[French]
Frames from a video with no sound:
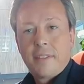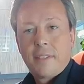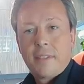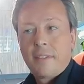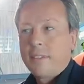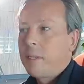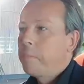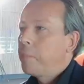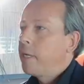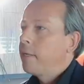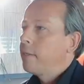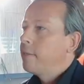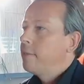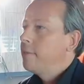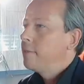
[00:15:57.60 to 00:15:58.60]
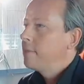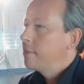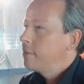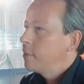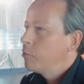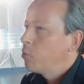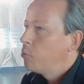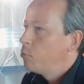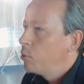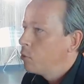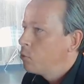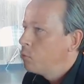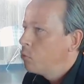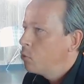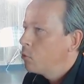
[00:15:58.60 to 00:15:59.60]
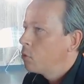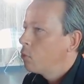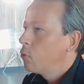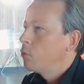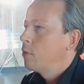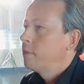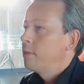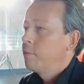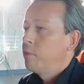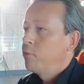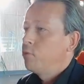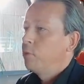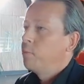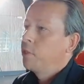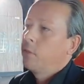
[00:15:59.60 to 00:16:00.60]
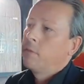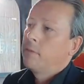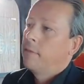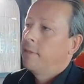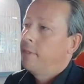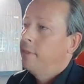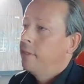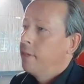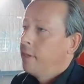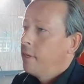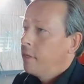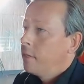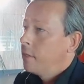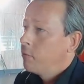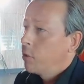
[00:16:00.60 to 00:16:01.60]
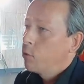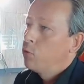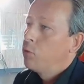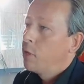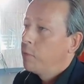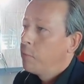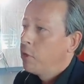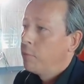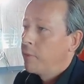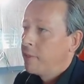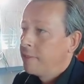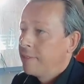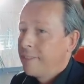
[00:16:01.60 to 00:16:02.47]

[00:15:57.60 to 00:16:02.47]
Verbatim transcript: ça n'a pas nécessairement plu à tout le monde. On était habitué de mettre un CD, mm. d'avoir tout l'album. Hein.